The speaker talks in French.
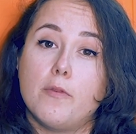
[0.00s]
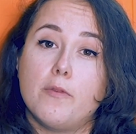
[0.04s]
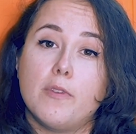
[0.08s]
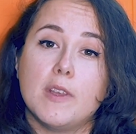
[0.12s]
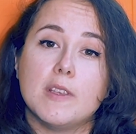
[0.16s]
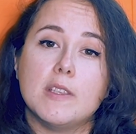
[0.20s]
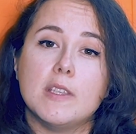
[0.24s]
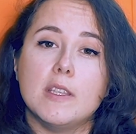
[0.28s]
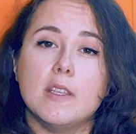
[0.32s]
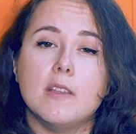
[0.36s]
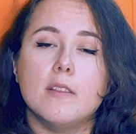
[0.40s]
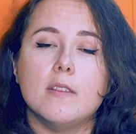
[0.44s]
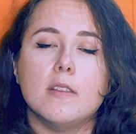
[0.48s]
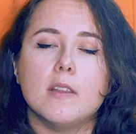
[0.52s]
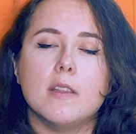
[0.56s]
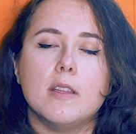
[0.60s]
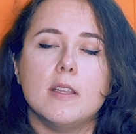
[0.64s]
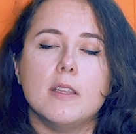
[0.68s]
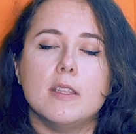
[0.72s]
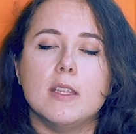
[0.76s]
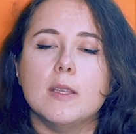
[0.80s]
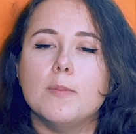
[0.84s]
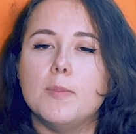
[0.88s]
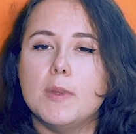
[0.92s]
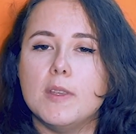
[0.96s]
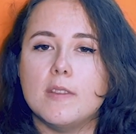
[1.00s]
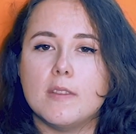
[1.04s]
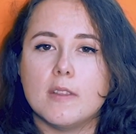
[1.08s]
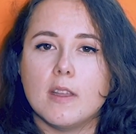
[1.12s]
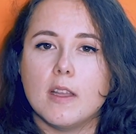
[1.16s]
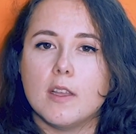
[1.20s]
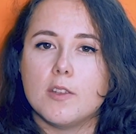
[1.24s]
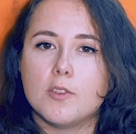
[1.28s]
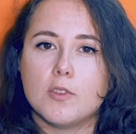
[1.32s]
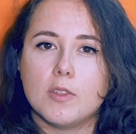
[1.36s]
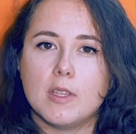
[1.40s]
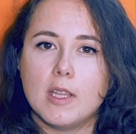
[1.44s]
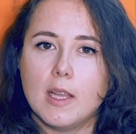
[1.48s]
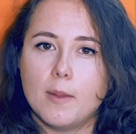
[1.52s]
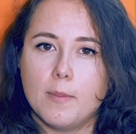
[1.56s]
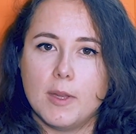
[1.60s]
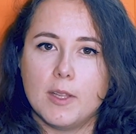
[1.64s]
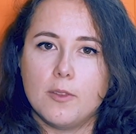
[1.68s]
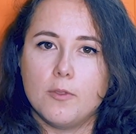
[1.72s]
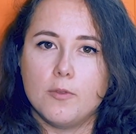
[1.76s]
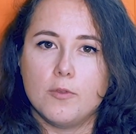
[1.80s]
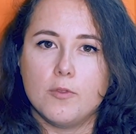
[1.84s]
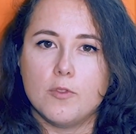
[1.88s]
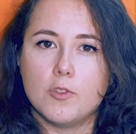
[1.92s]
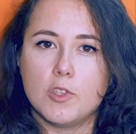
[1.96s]
faciliter des dépistages
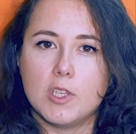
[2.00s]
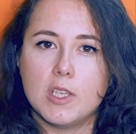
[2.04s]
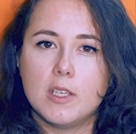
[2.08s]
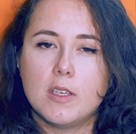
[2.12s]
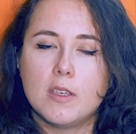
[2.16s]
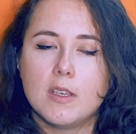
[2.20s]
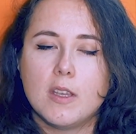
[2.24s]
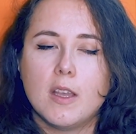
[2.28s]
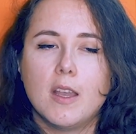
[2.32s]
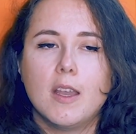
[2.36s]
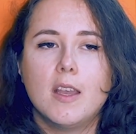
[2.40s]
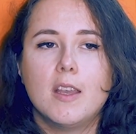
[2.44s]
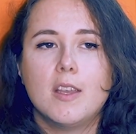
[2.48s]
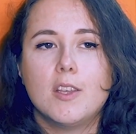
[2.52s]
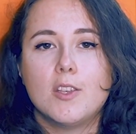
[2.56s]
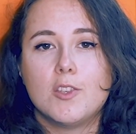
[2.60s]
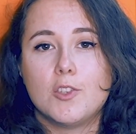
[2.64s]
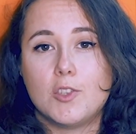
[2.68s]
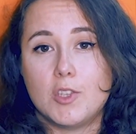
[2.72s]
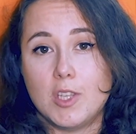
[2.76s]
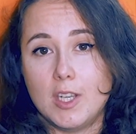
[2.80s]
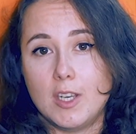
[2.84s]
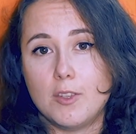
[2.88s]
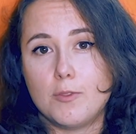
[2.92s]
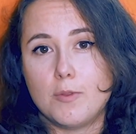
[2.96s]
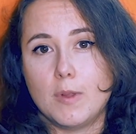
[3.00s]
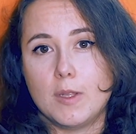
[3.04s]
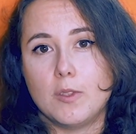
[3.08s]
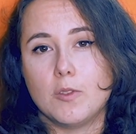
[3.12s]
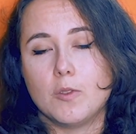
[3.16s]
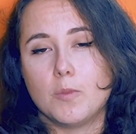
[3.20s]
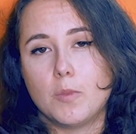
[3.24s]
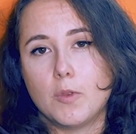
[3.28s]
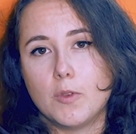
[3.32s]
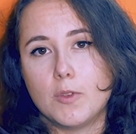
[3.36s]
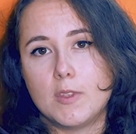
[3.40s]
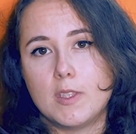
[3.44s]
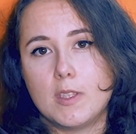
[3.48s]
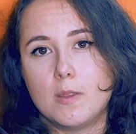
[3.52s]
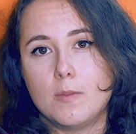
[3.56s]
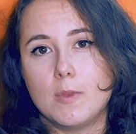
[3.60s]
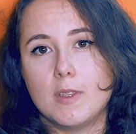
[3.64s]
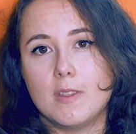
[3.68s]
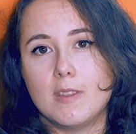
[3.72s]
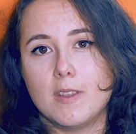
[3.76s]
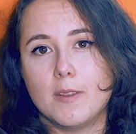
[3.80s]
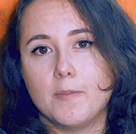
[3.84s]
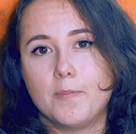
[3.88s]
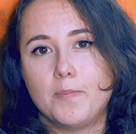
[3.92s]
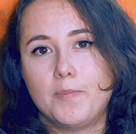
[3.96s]
dermatologiques chez les soignants de
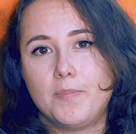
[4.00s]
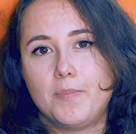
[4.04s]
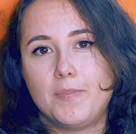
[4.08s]
proximité.